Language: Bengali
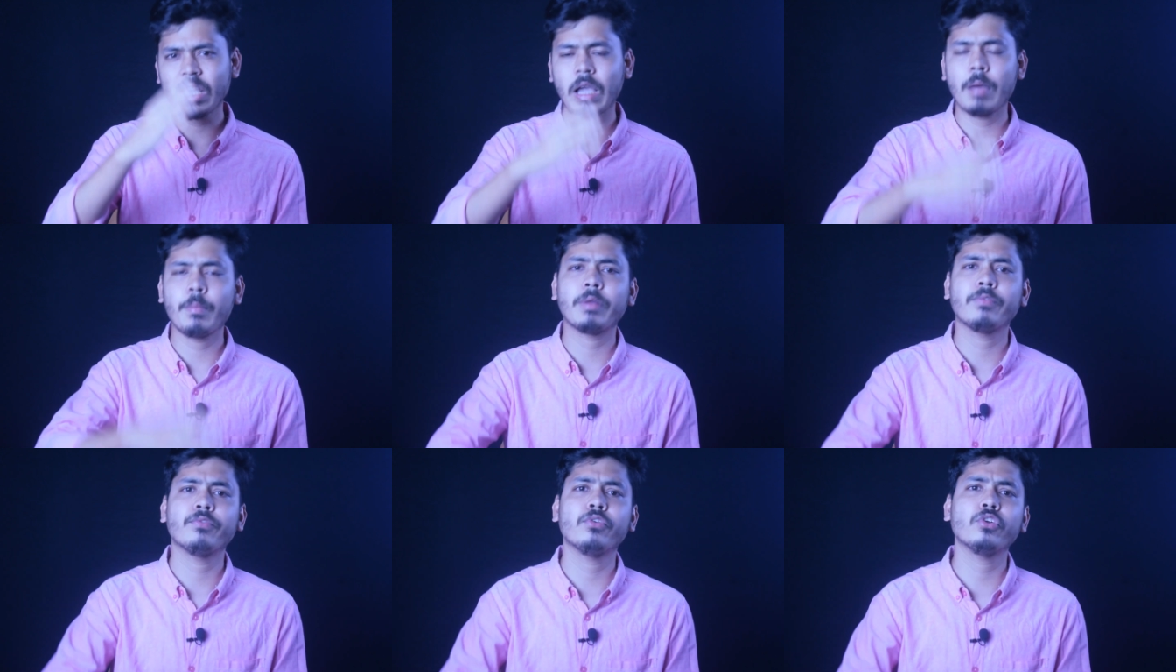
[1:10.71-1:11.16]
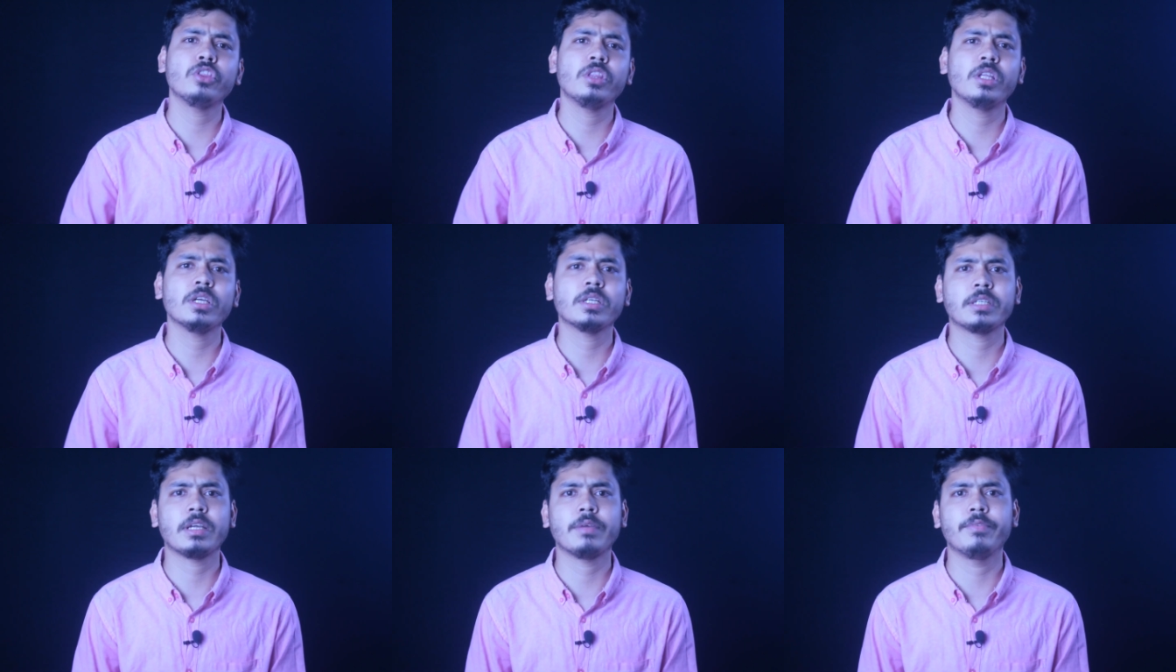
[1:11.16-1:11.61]
আমার
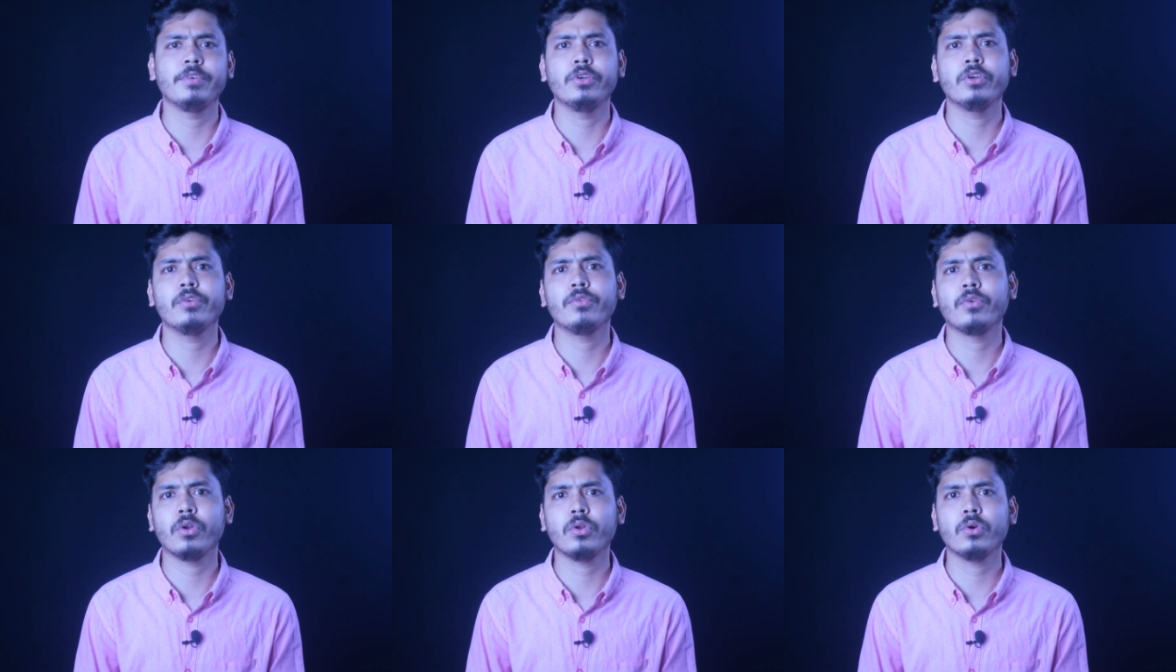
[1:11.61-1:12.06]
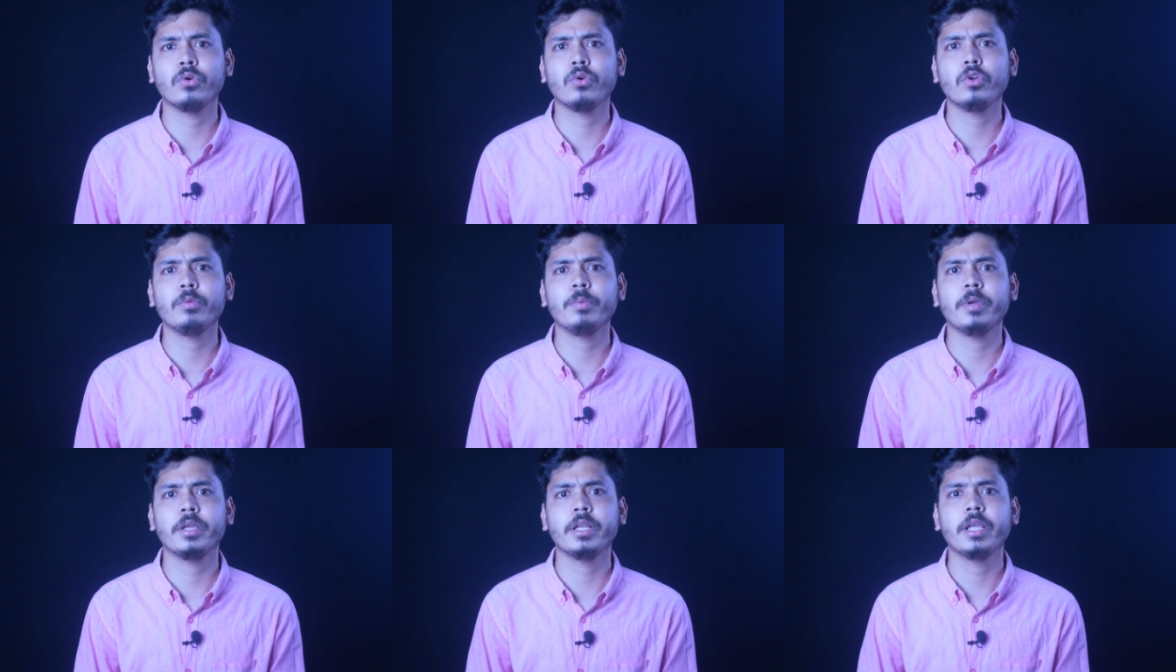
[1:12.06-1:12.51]
প্রত্যেকটা ভিডিও ফলো
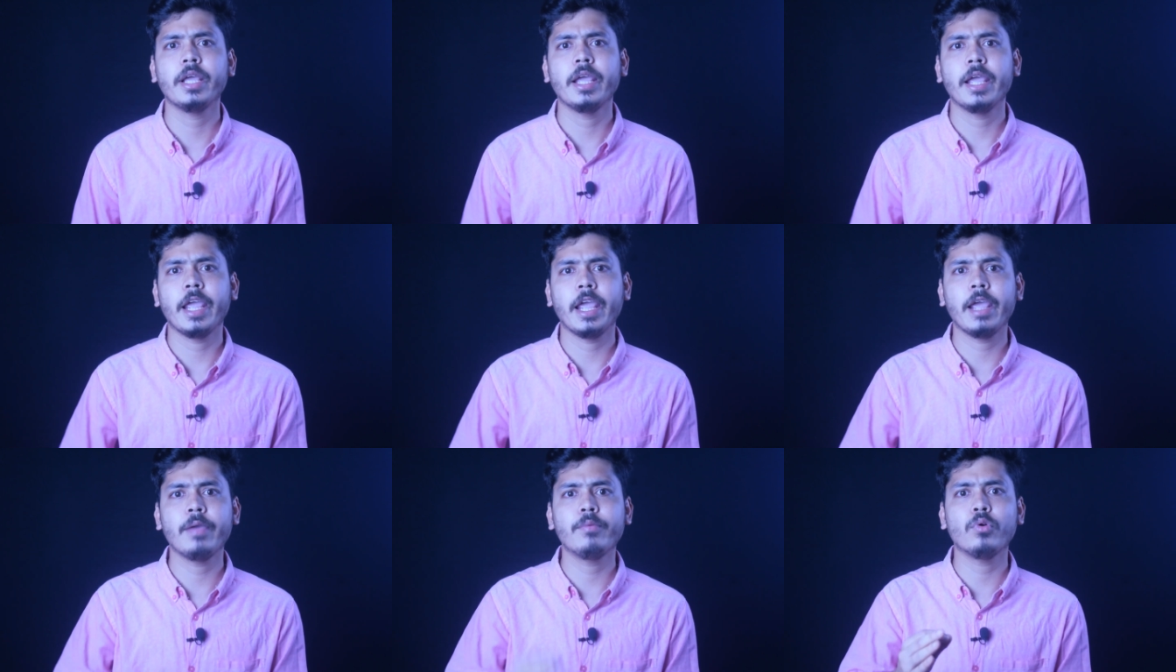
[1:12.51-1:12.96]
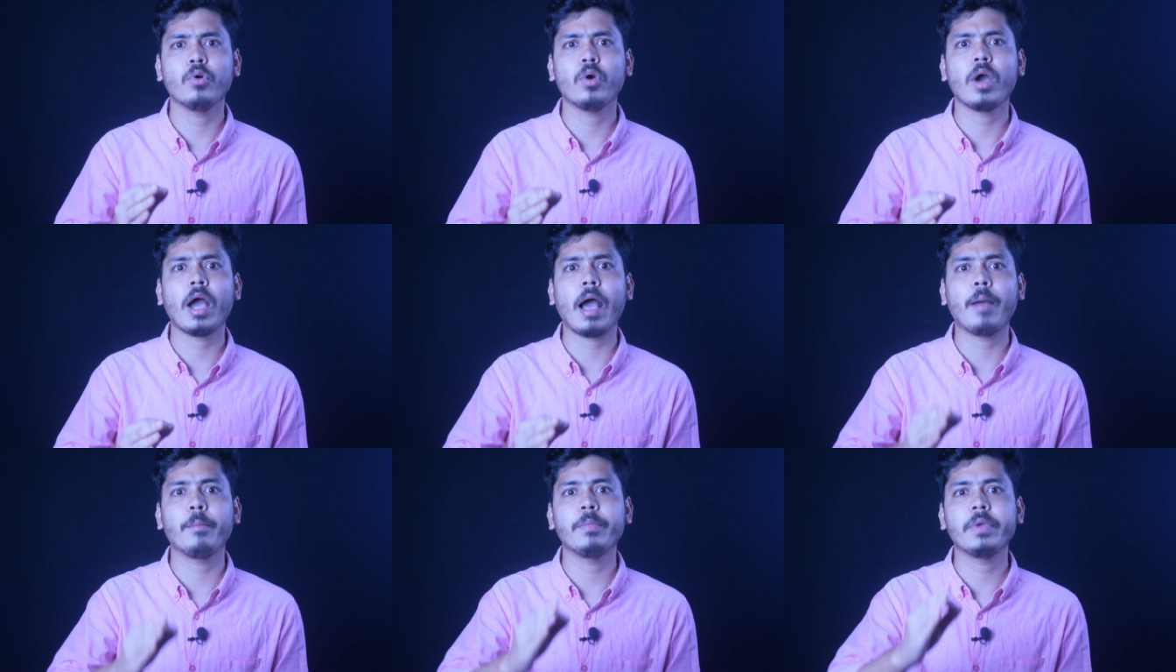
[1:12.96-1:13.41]
করবেন এবং
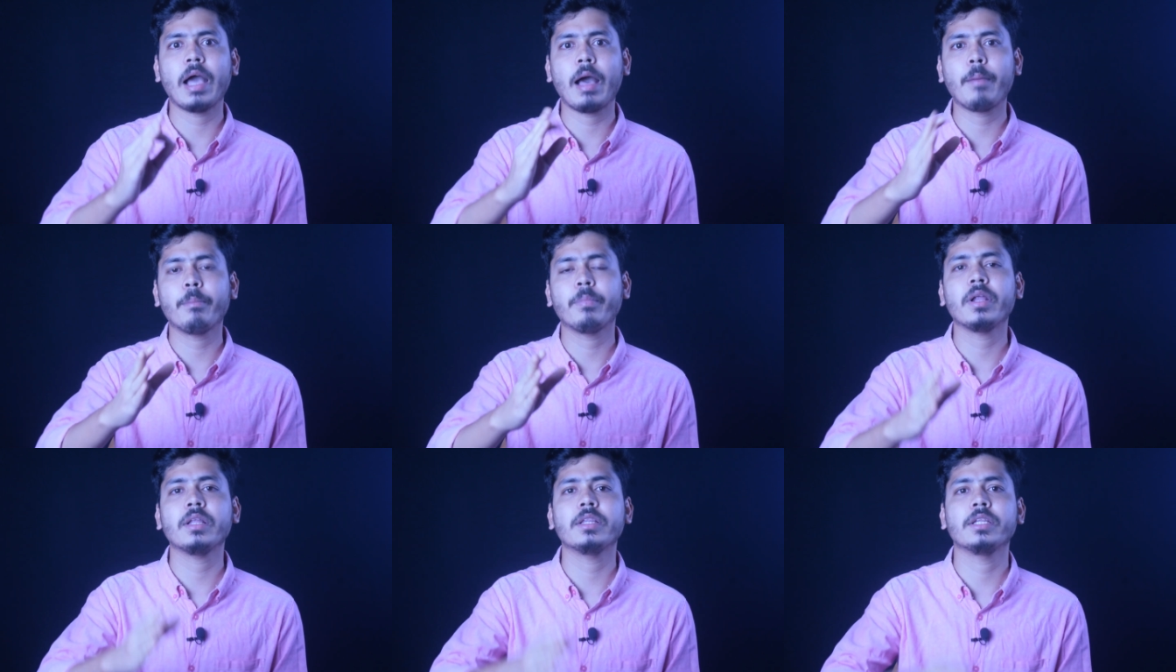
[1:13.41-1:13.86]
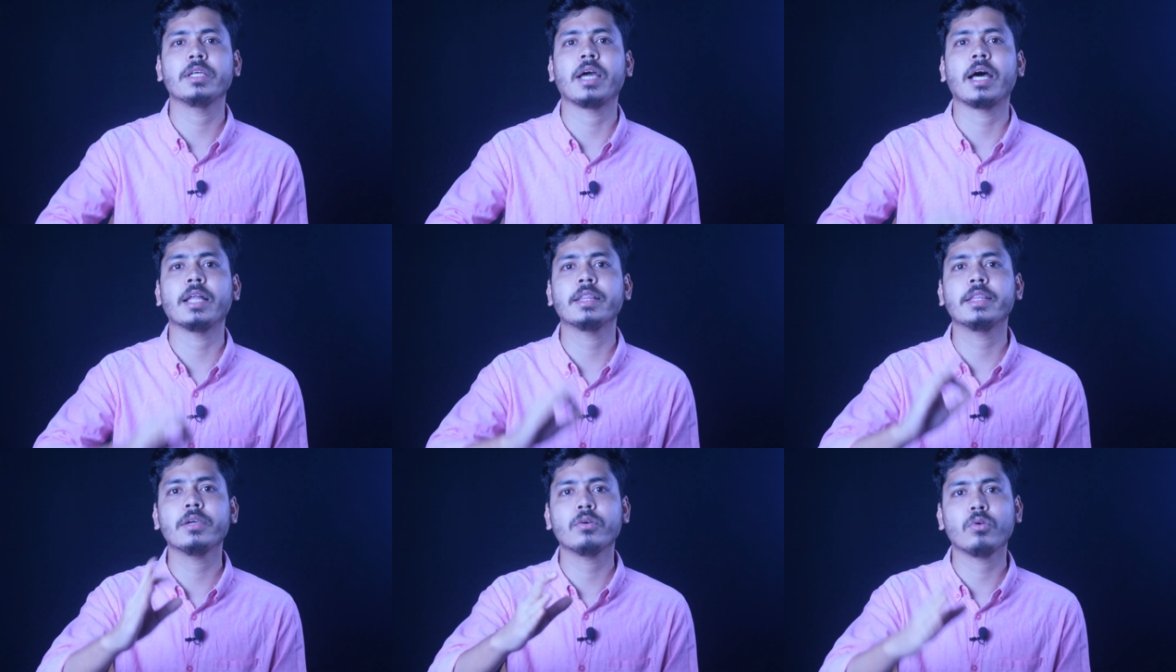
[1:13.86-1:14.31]
আমি আপনাদের
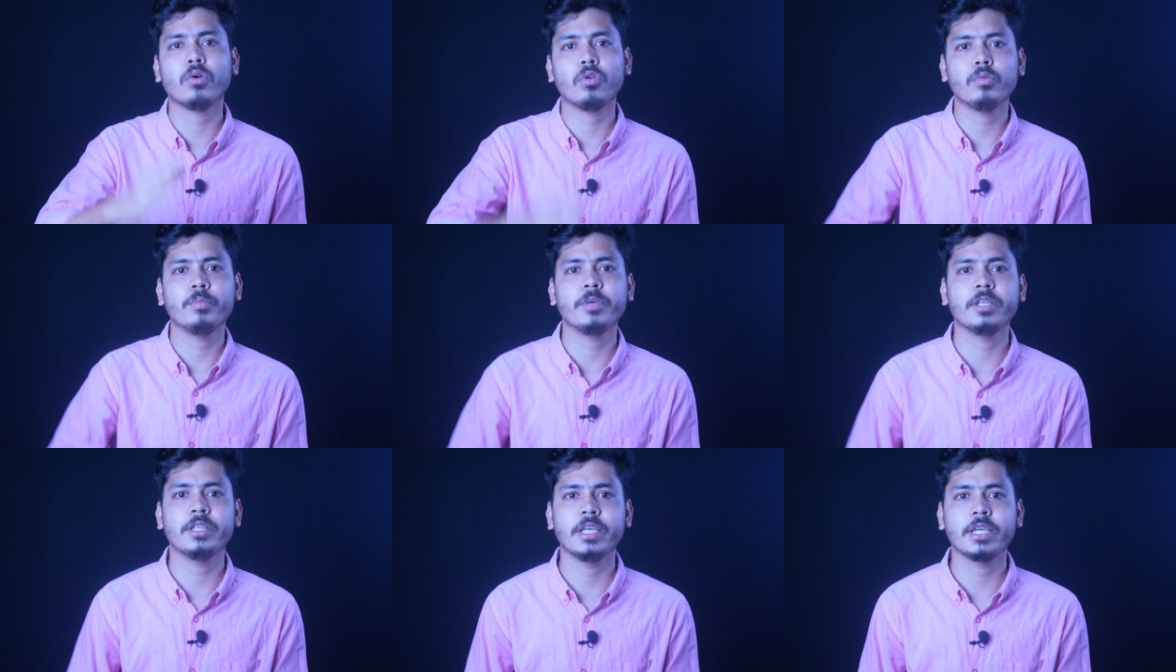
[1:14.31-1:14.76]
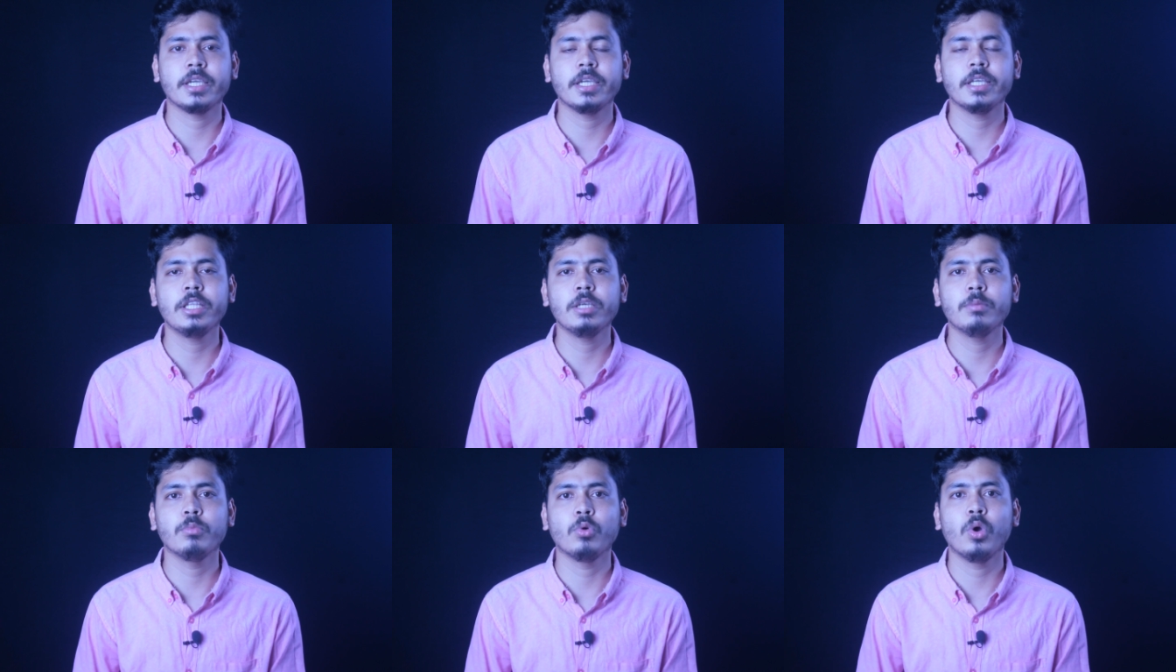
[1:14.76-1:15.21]
হাতে কলমে
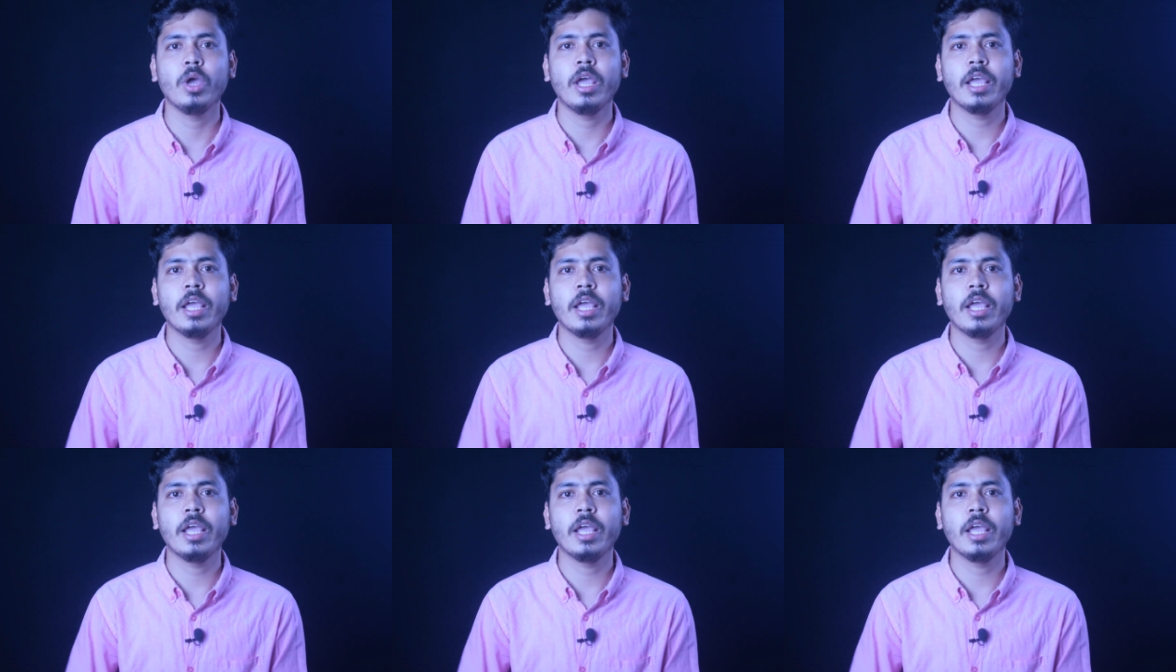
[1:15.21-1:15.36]
দেখিয়ে দেব